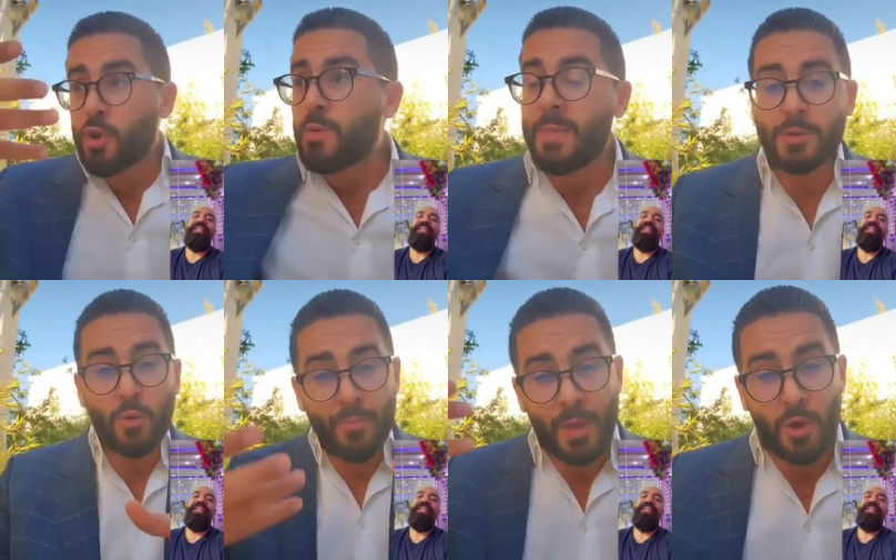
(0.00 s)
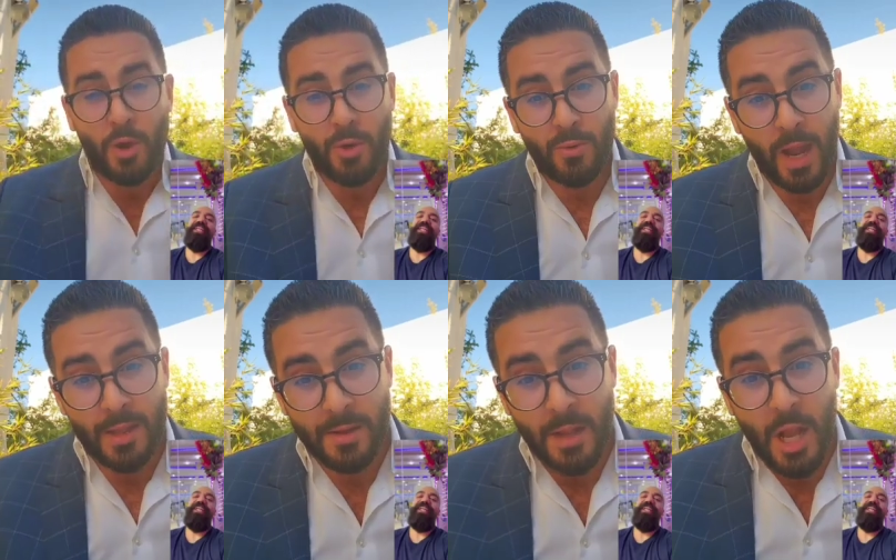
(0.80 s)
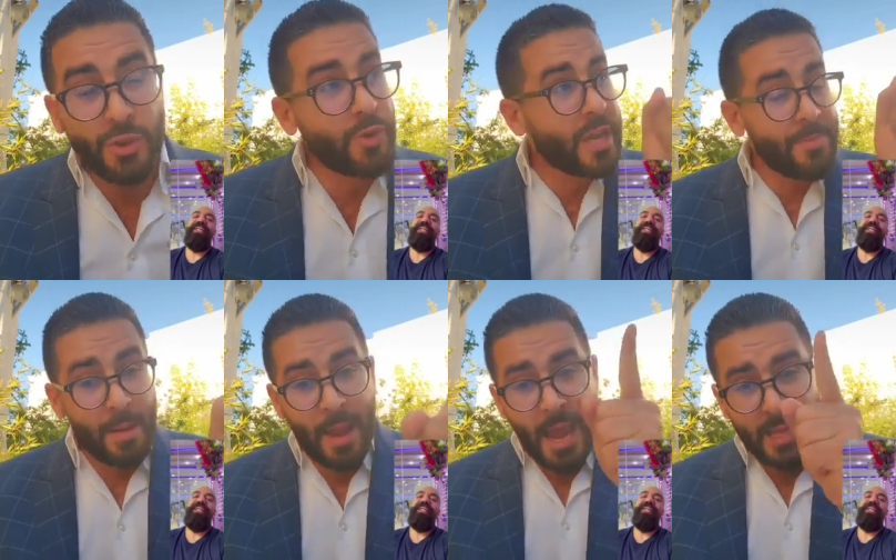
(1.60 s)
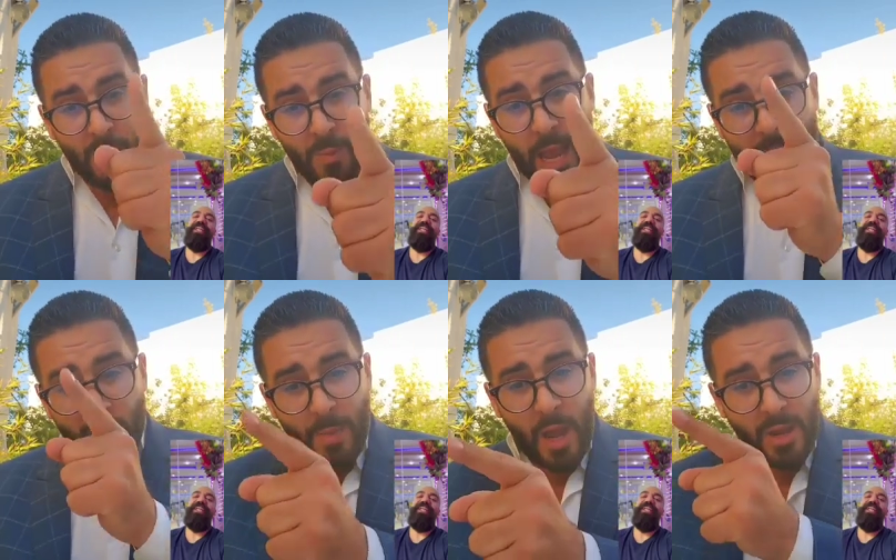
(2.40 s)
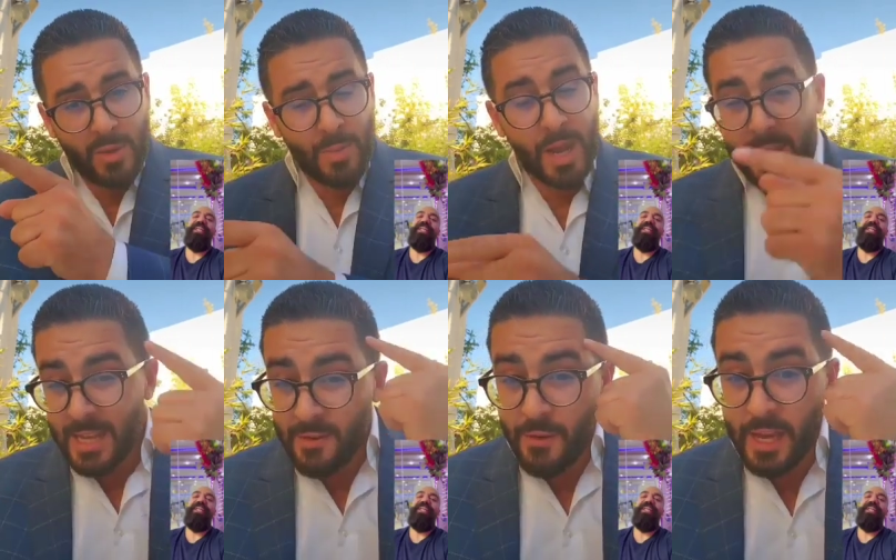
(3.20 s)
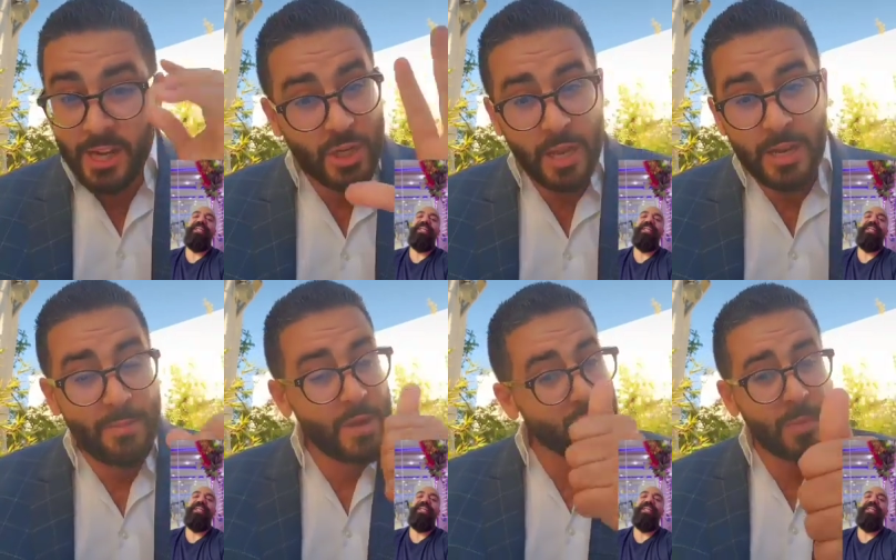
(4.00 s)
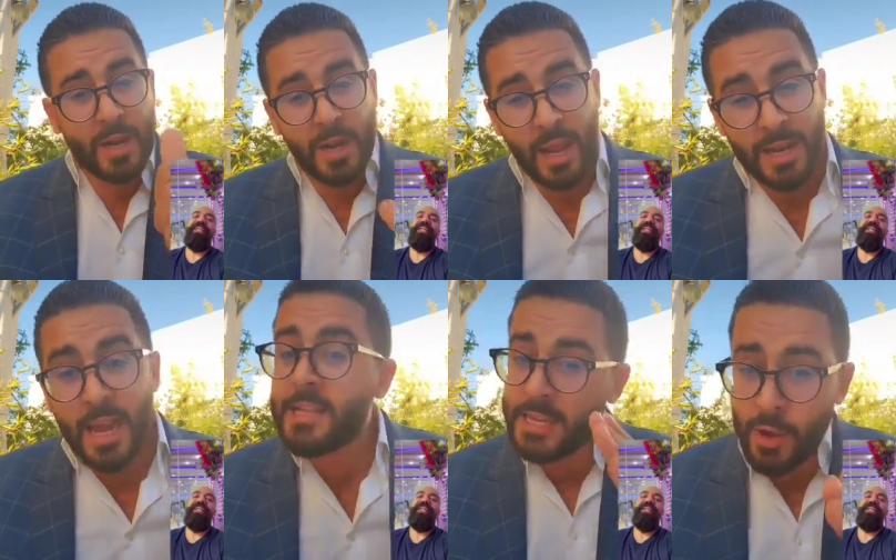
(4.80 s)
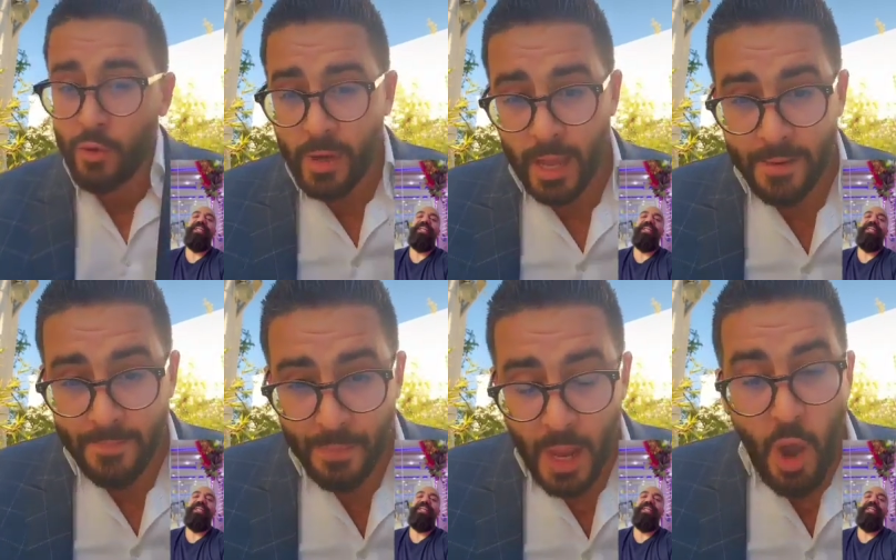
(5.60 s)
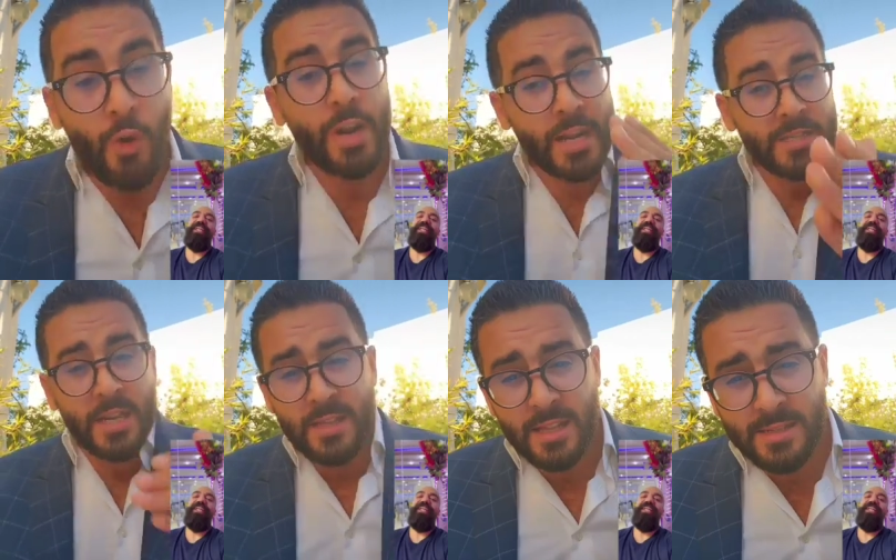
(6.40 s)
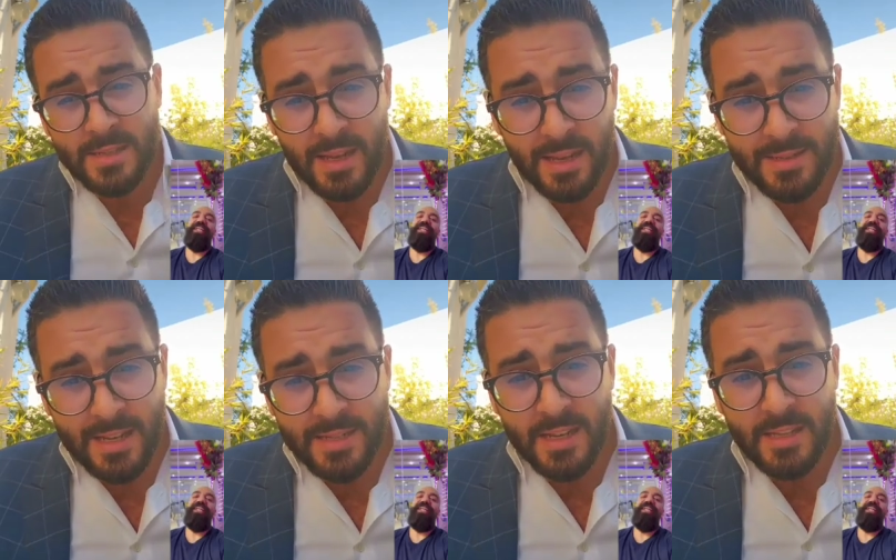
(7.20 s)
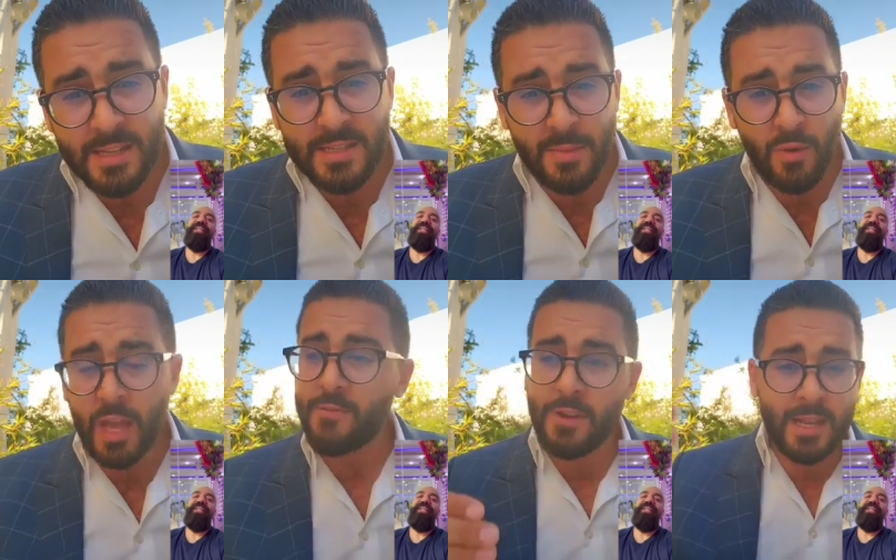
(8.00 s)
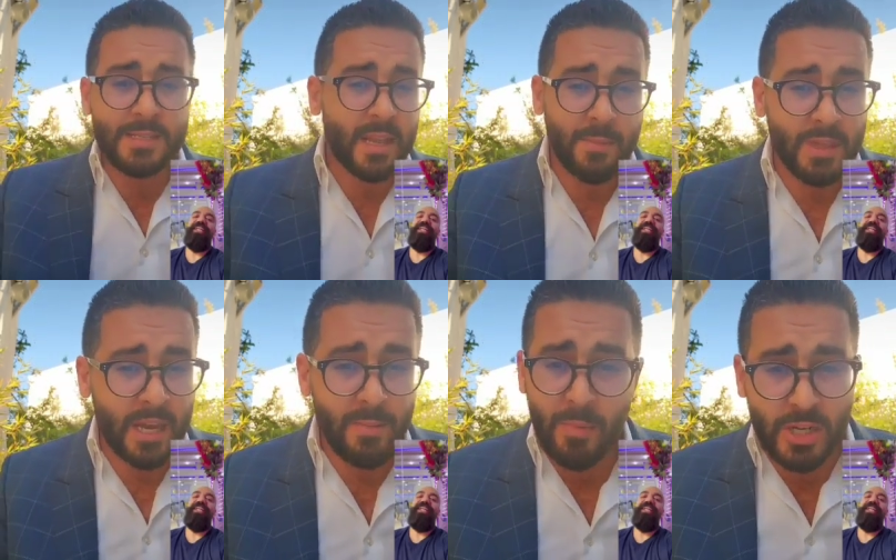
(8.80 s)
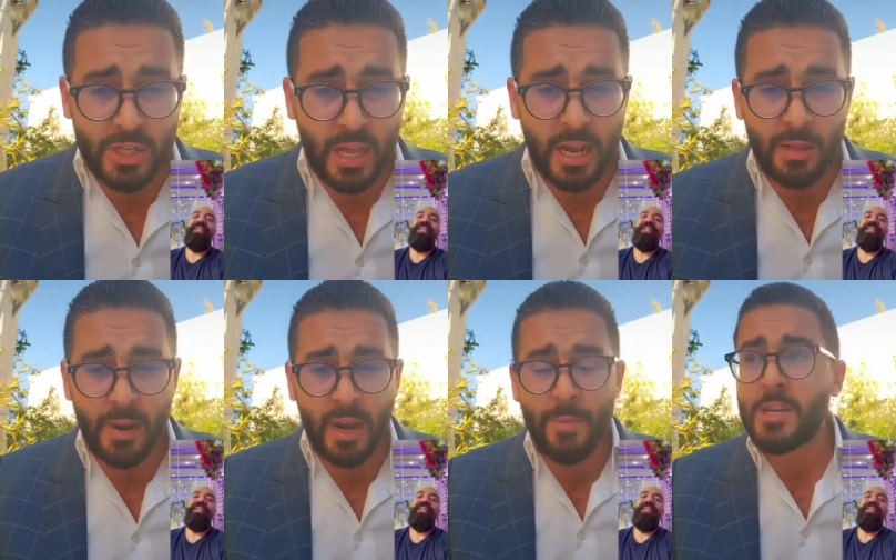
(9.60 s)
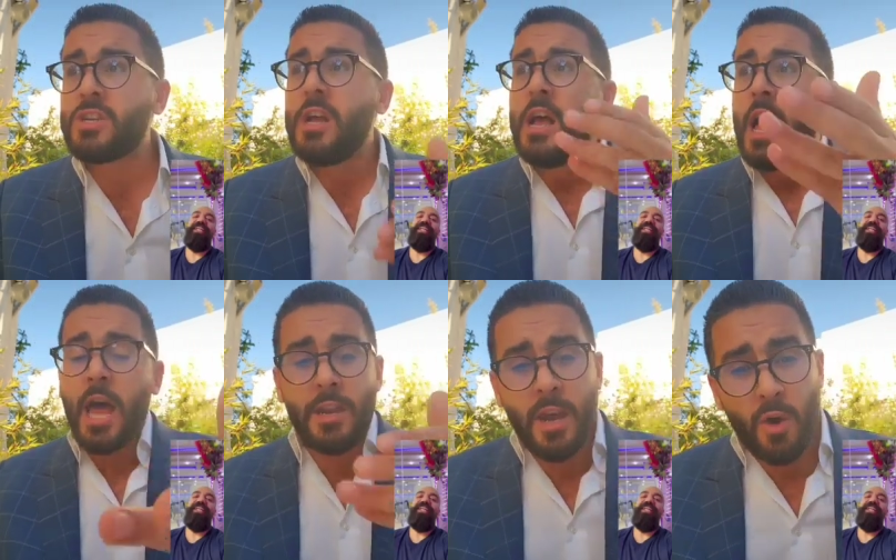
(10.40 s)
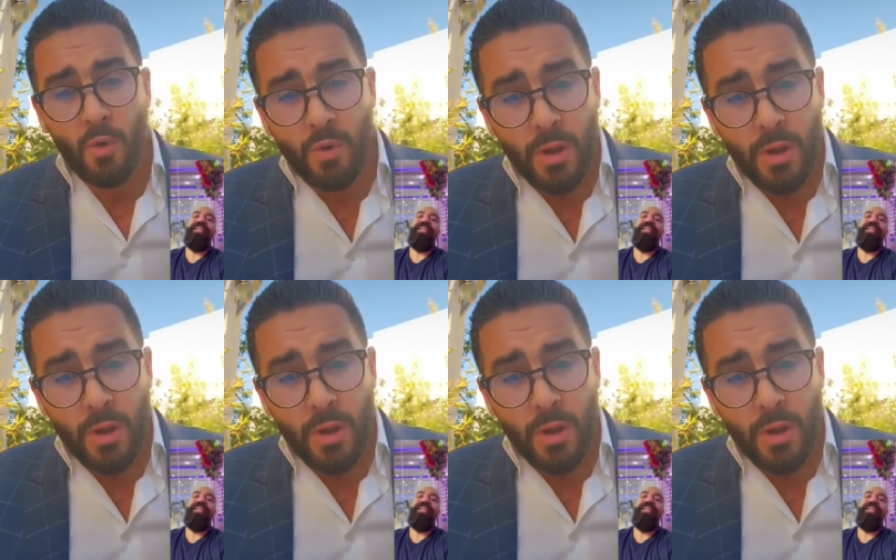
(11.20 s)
مارتو بيكور وهذا دونك كيربح مع هذا ومع هذا ومع هذا ومع هذا هذه فكره جهنميه وتبارك الله عليه هذه هي يوكان وانا كنتحدى تنتحدى السي مولايف الا السي رمضاني ما بغاش يدير هذا البرنامج انه